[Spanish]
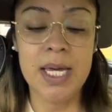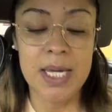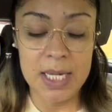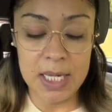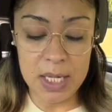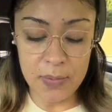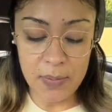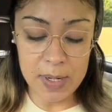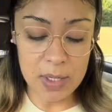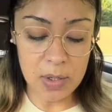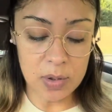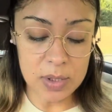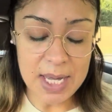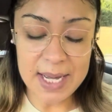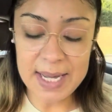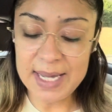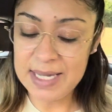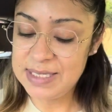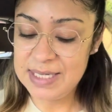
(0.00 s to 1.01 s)
Y bueno,
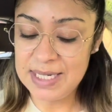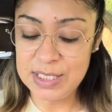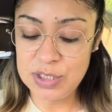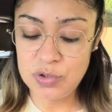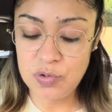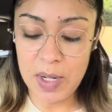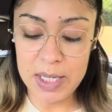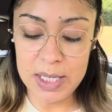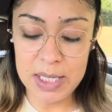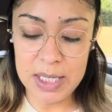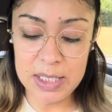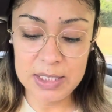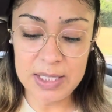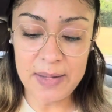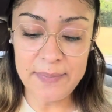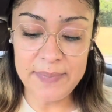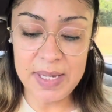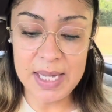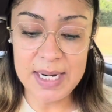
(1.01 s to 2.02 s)
ya que estás tú ahí,
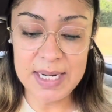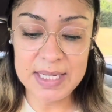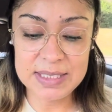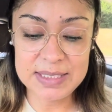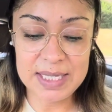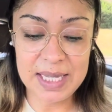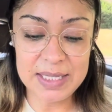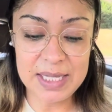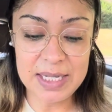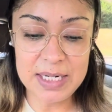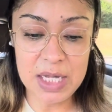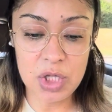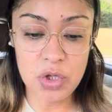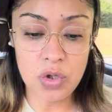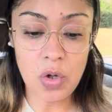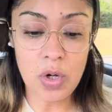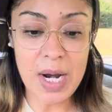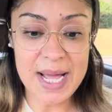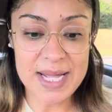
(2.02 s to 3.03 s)
también está
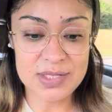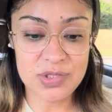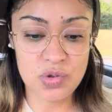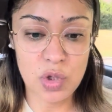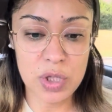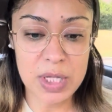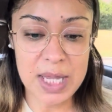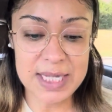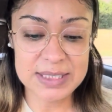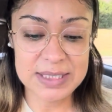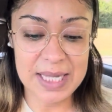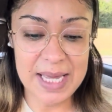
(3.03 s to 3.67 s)
teniendo las sodas